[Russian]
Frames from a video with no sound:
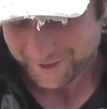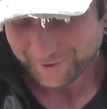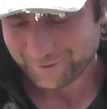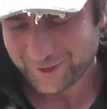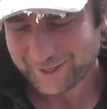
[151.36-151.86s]

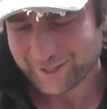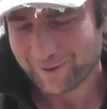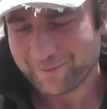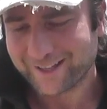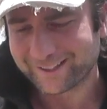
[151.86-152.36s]
великий
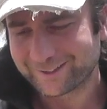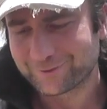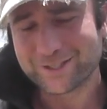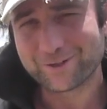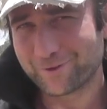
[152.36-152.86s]
момент
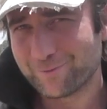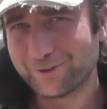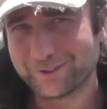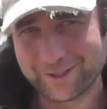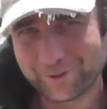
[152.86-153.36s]
всех
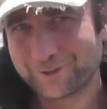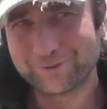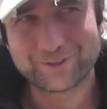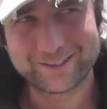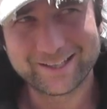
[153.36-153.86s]
времен и
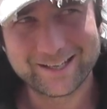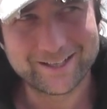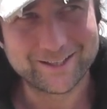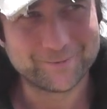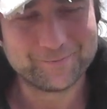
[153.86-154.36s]
народов,
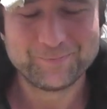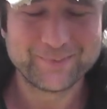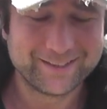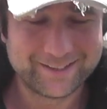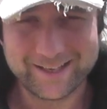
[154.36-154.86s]
когда
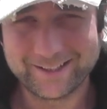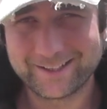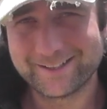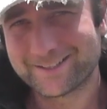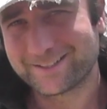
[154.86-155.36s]
я
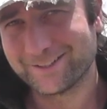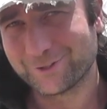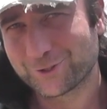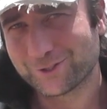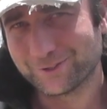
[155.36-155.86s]
наконец-таки
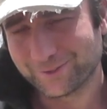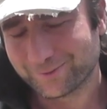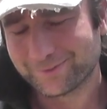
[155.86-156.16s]
решил